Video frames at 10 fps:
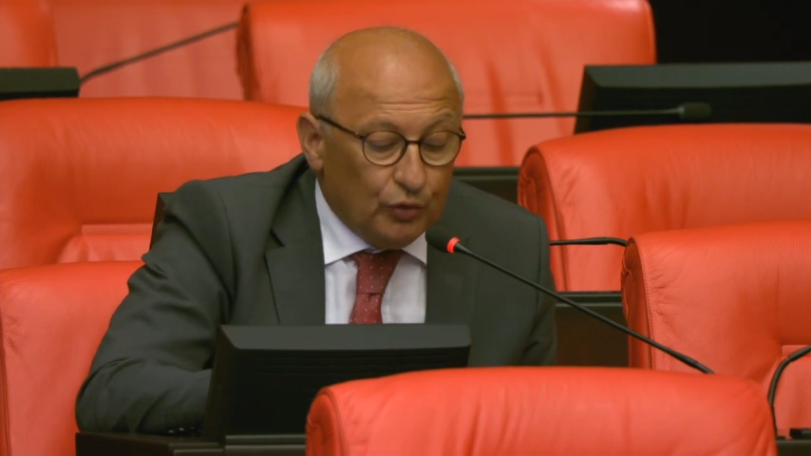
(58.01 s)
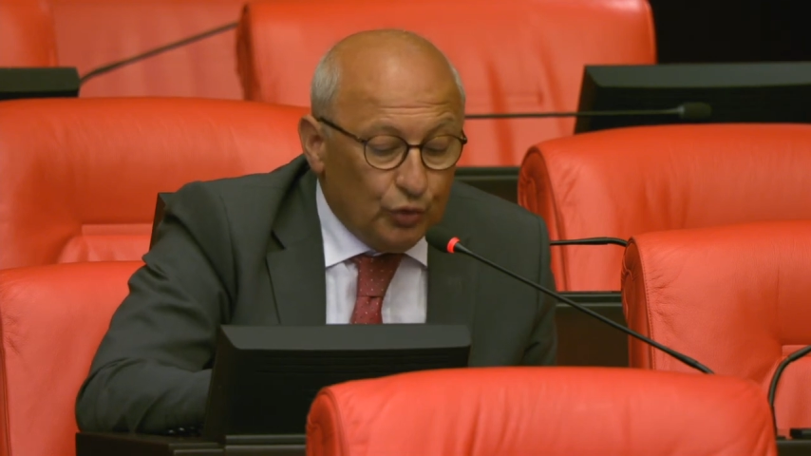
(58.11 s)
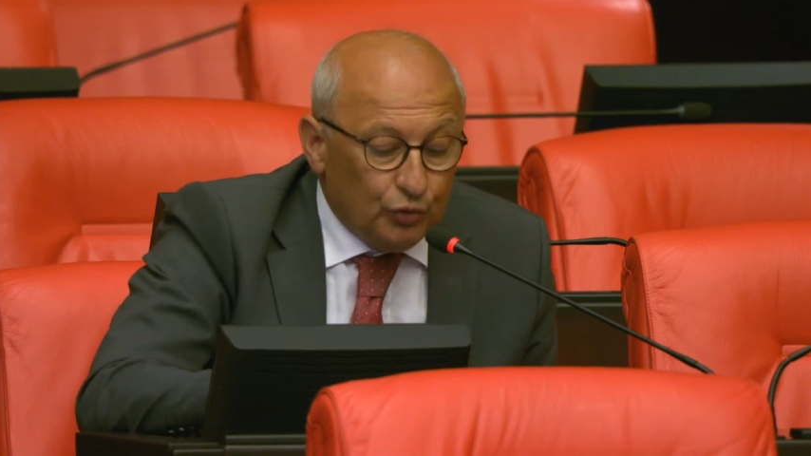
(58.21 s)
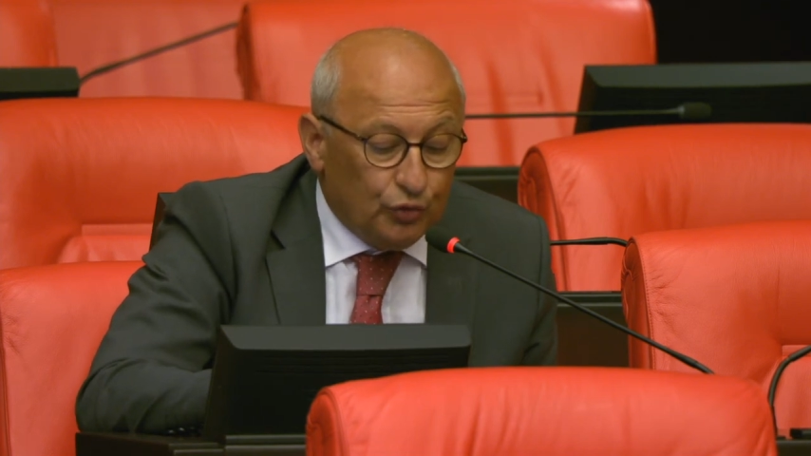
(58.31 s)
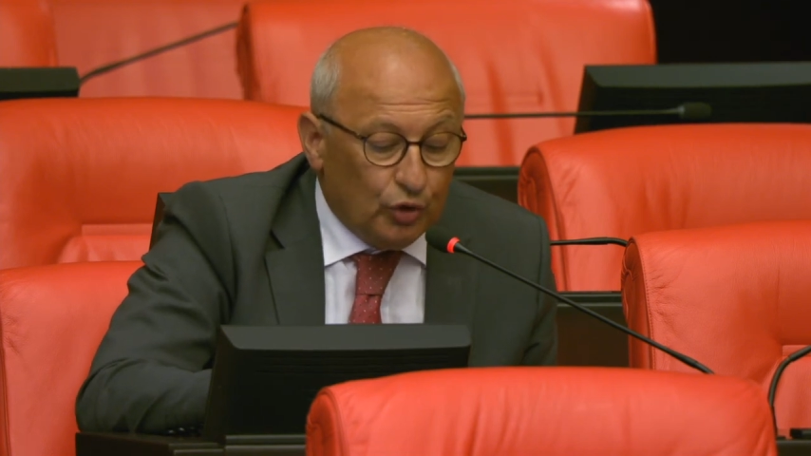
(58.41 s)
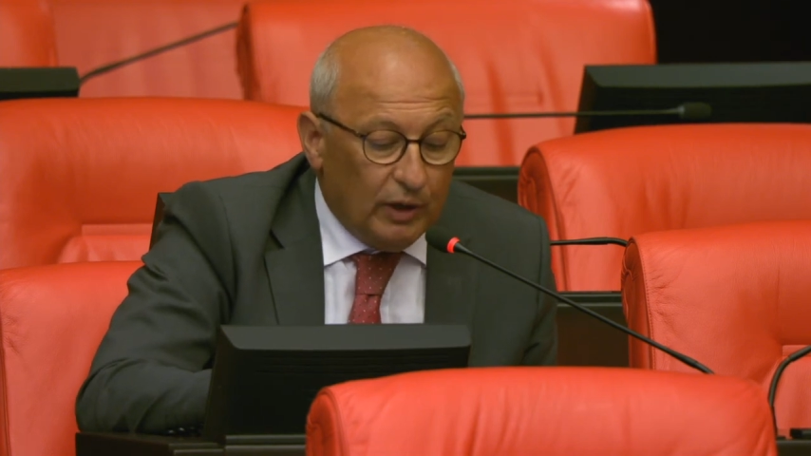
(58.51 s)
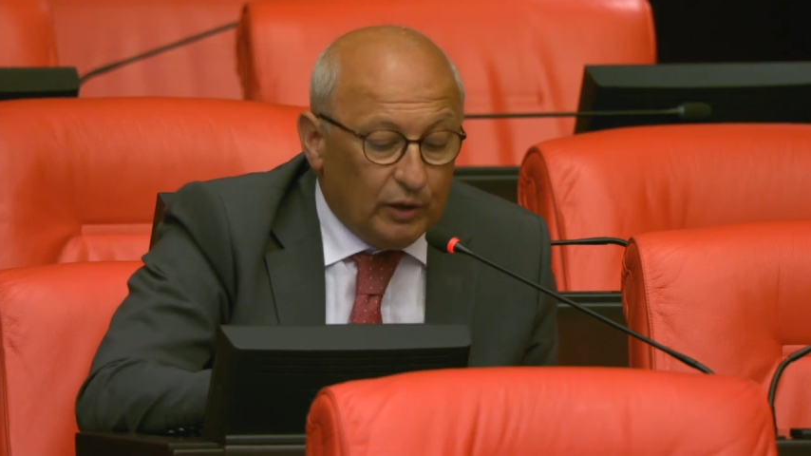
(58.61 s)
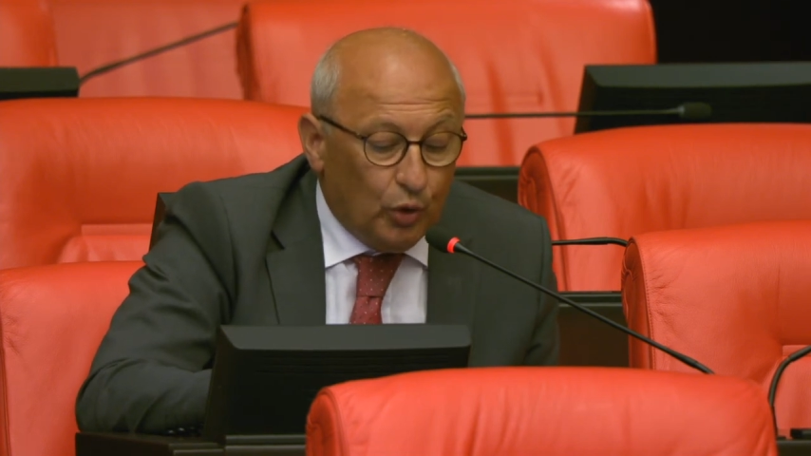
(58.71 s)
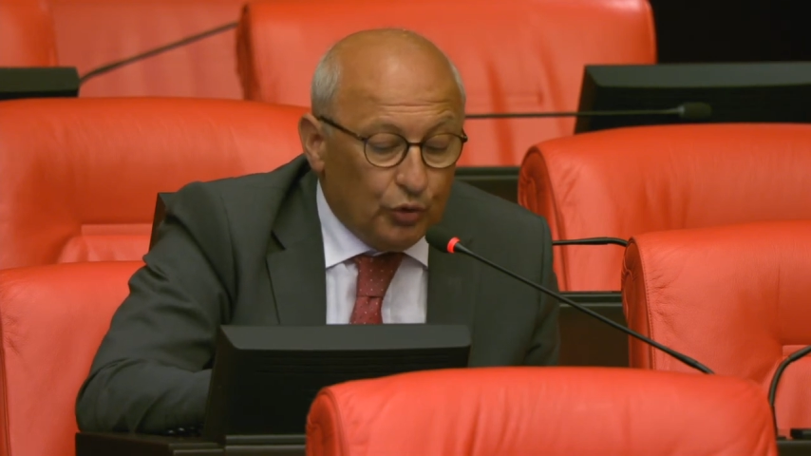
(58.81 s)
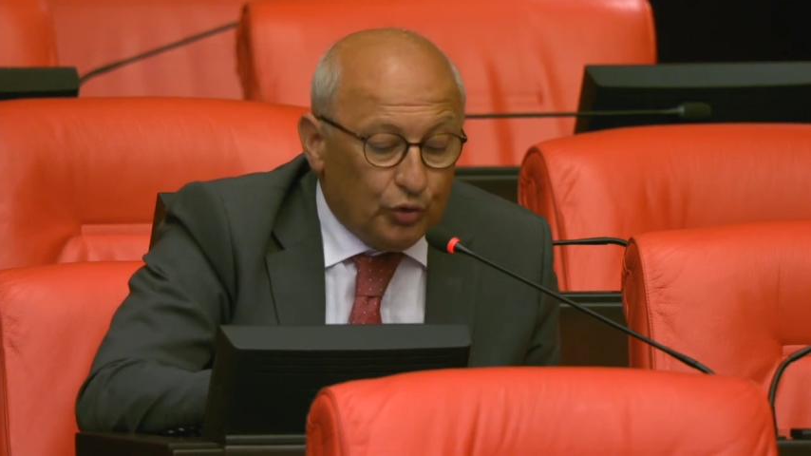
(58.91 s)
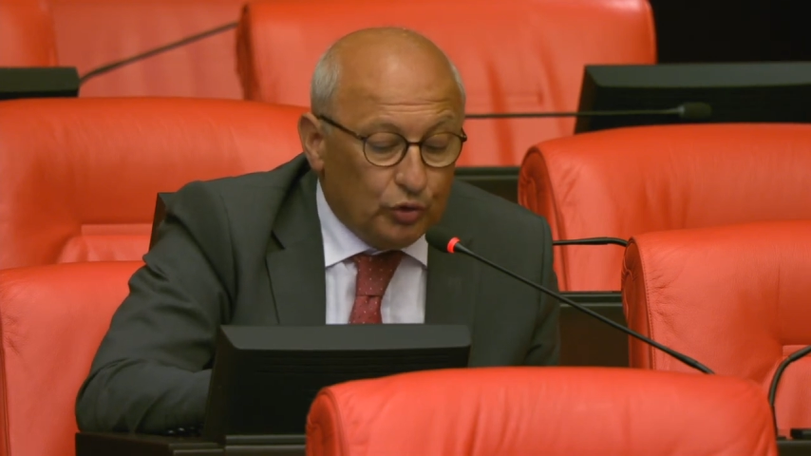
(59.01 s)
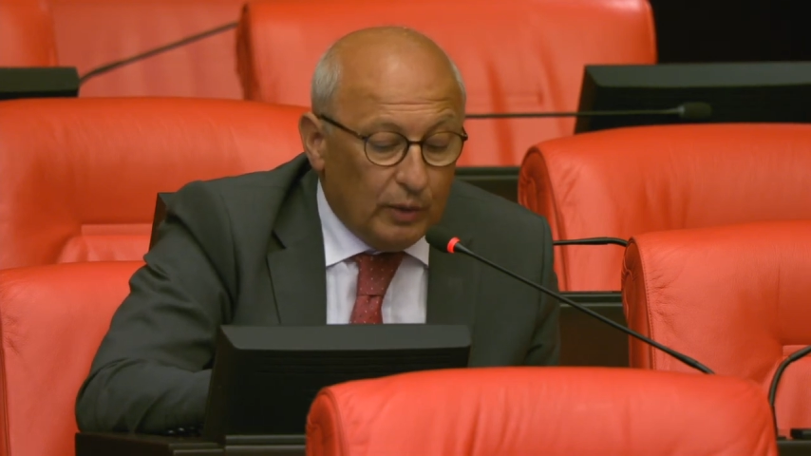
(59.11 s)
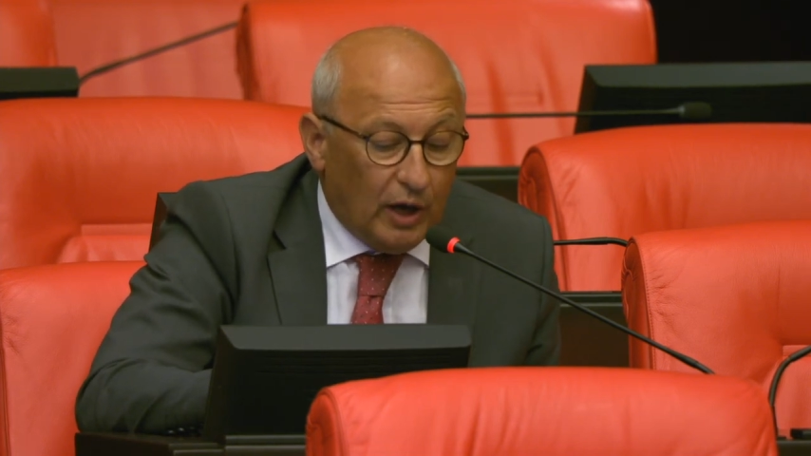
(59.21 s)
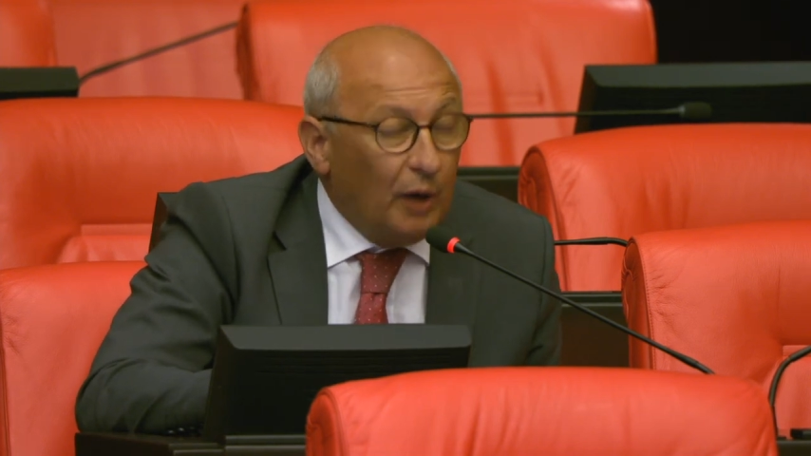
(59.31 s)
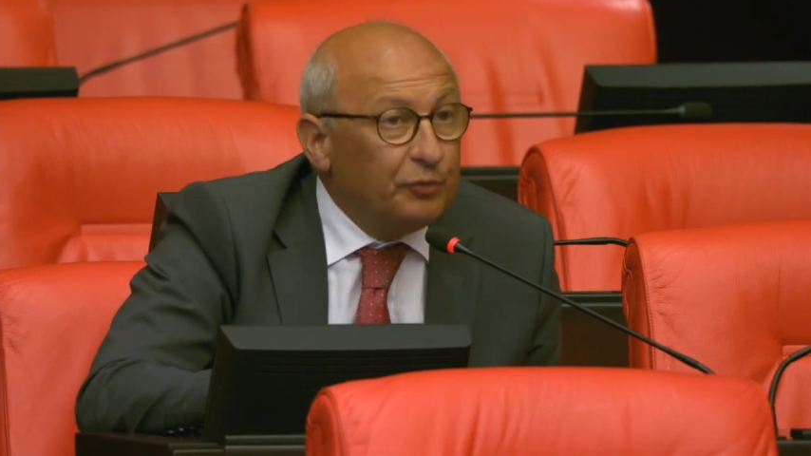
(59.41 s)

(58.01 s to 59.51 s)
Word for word: Susturma, korkutma,